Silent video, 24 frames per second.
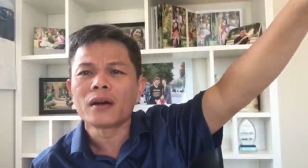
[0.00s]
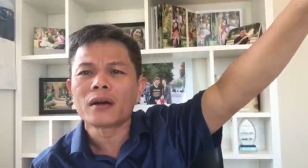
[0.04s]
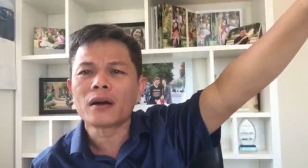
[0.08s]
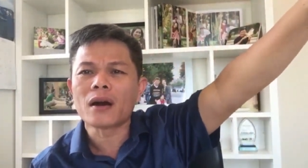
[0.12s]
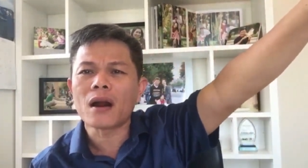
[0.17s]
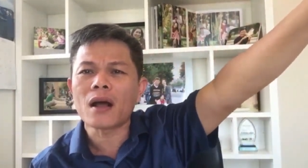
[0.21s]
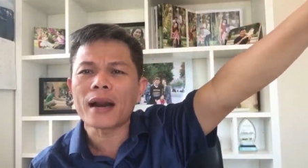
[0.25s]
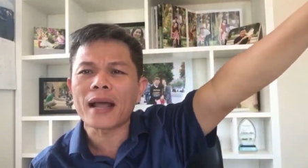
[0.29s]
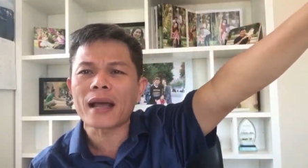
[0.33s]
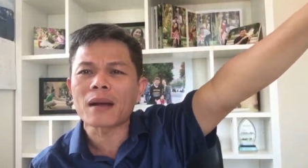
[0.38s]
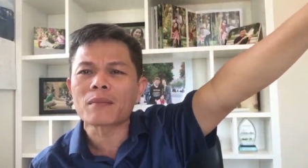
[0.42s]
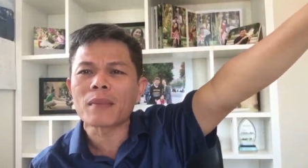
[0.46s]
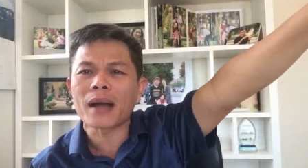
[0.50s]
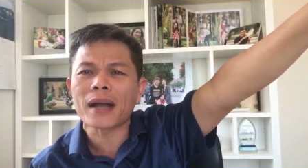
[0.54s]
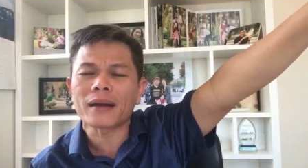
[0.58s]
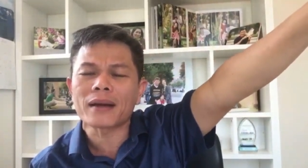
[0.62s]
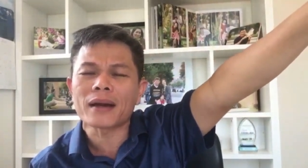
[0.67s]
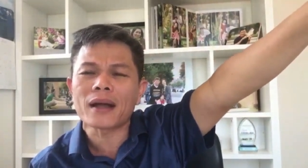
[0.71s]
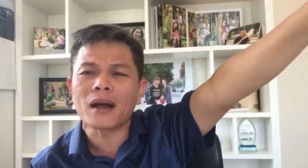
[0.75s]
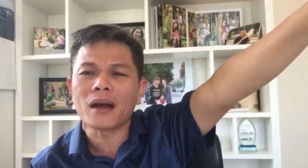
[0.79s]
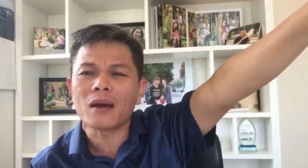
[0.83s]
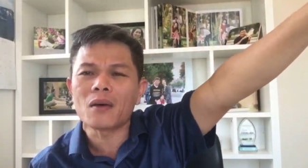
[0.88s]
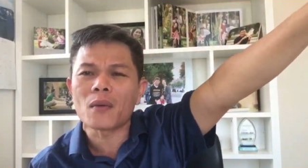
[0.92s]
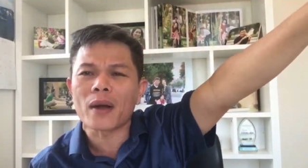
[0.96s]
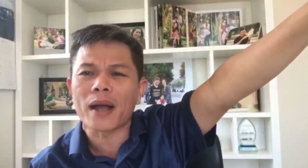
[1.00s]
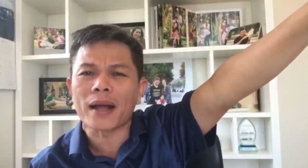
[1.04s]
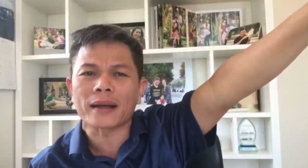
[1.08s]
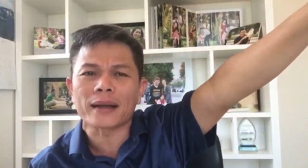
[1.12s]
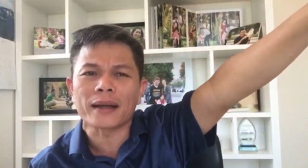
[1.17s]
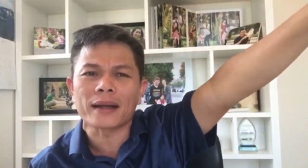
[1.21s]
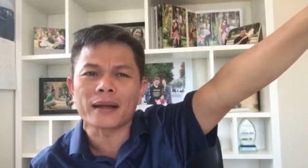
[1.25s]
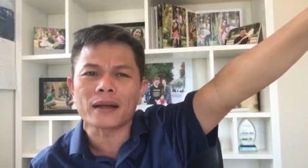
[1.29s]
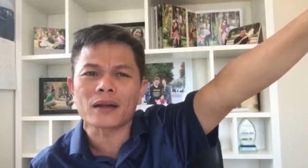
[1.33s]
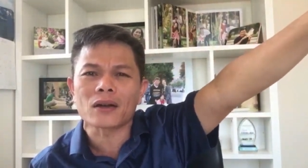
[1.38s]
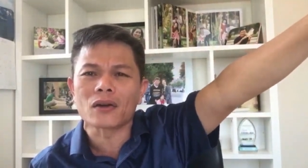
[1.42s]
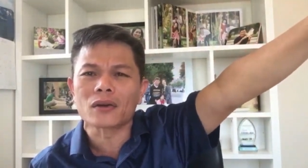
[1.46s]
nó đang bay ra ở ngoài
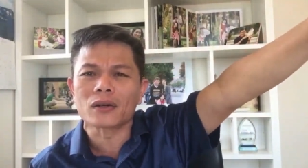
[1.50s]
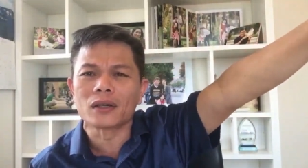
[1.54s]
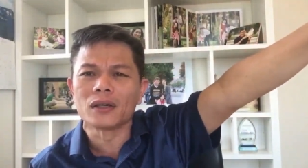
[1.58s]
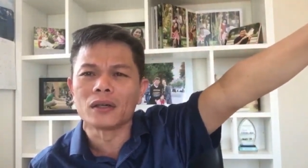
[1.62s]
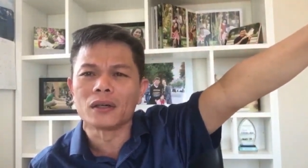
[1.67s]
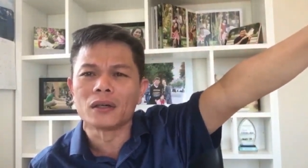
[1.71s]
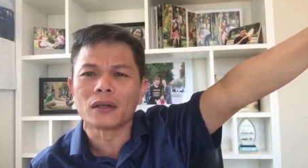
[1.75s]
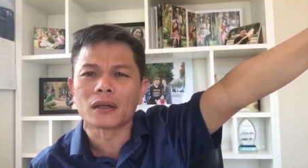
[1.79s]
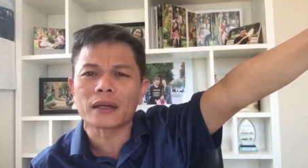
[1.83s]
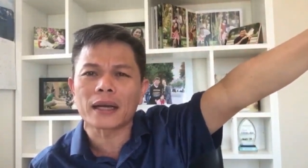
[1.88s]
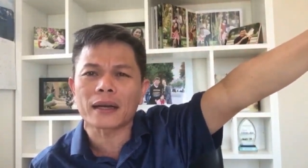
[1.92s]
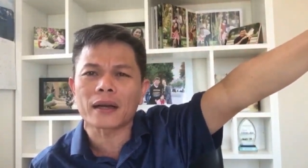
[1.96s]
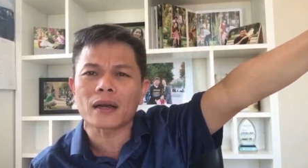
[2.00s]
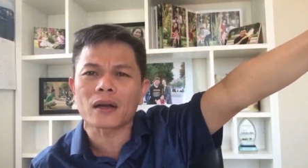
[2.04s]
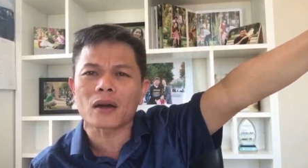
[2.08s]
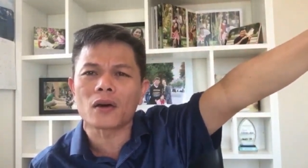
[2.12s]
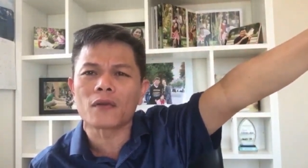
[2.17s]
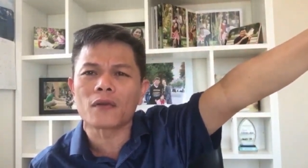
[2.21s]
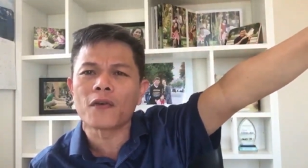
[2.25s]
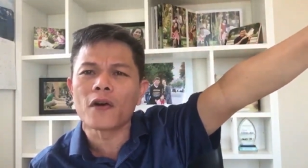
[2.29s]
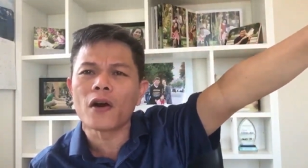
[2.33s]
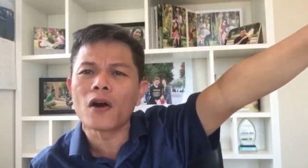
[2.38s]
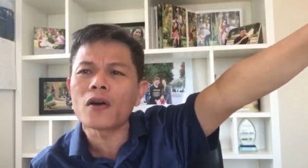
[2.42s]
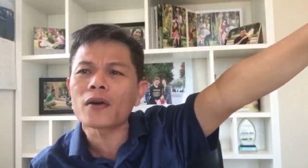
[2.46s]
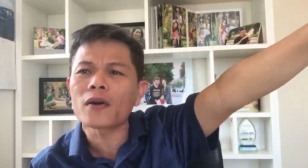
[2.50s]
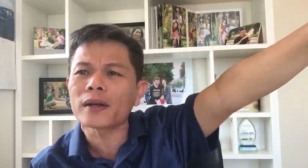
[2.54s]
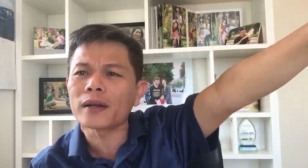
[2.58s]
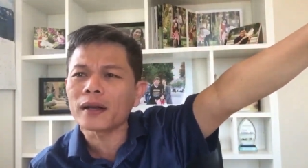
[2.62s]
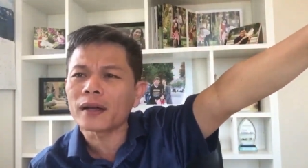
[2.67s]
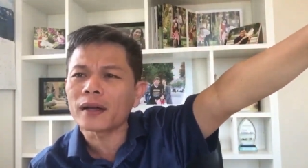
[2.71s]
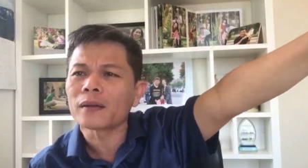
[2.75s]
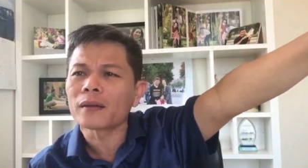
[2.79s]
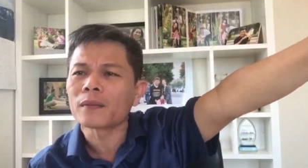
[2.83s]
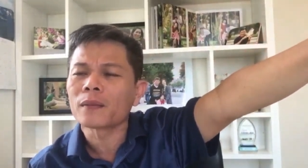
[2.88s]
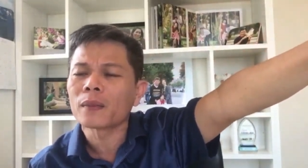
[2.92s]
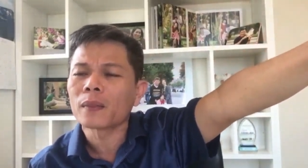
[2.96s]
các cái con đường các cái con phố kia
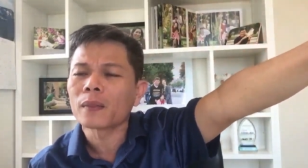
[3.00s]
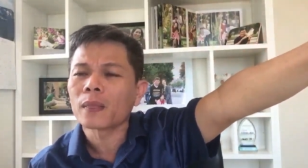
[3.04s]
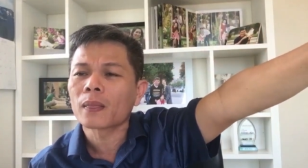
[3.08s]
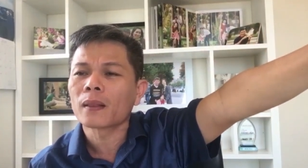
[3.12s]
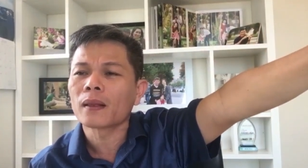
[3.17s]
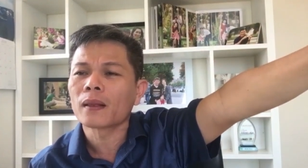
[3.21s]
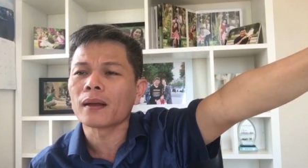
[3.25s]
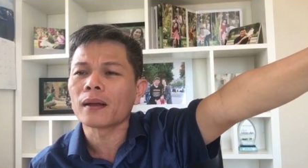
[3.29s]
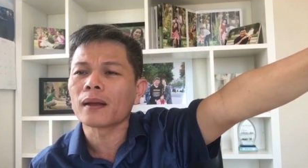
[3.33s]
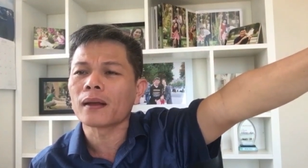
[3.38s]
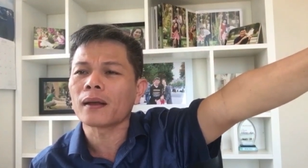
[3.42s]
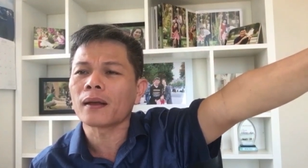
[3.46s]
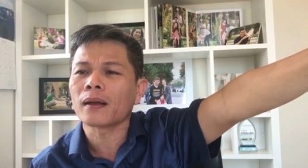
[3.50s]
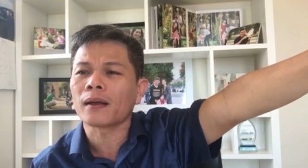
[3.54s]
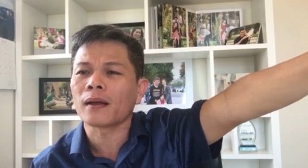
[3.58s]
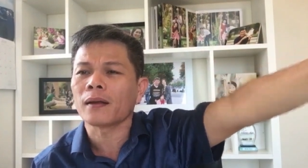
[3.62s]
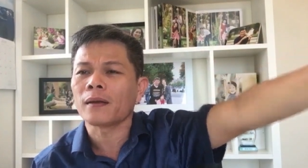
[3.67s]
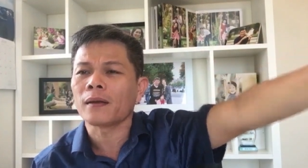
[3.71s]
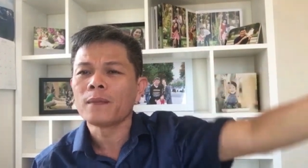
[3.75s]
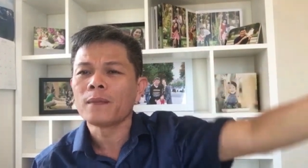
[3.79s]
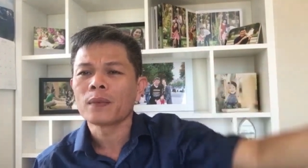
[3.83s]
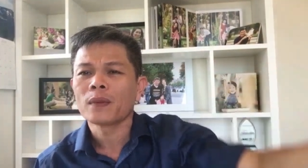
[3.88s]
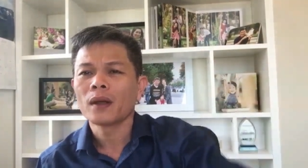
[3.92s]
à,